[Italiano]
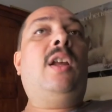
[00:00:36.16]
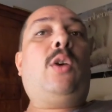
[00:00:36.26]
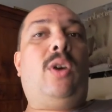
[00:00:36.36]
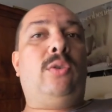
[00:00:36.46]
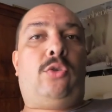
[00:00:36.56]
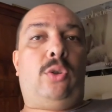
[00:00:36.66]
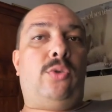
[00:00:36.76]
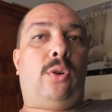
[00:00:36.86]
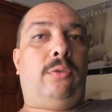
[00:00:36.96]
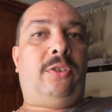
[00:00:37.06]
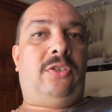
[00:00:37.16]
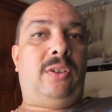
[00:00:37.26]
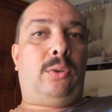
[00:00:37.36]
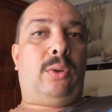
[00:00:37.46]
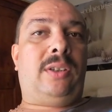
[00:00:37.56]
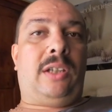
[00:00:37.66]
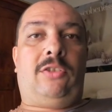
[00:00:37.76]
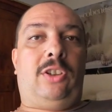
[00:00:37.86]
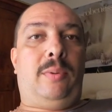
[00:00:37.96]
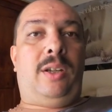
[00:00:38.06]
quando c'è un giorno festivo durante la
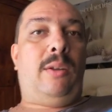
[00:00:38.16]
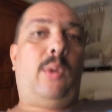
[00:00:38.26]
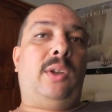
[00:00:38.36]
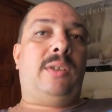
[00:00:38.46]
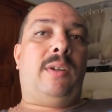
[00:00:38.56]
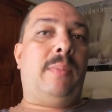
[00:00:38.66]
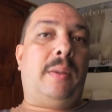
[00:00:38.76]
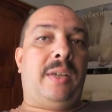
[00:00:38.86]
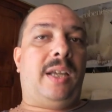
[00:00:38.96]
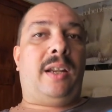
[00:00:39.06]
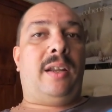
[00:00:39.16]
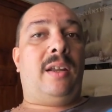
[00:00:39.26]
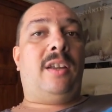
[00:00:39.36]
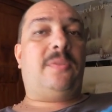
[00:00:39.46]
settimana lavorativa il barbiere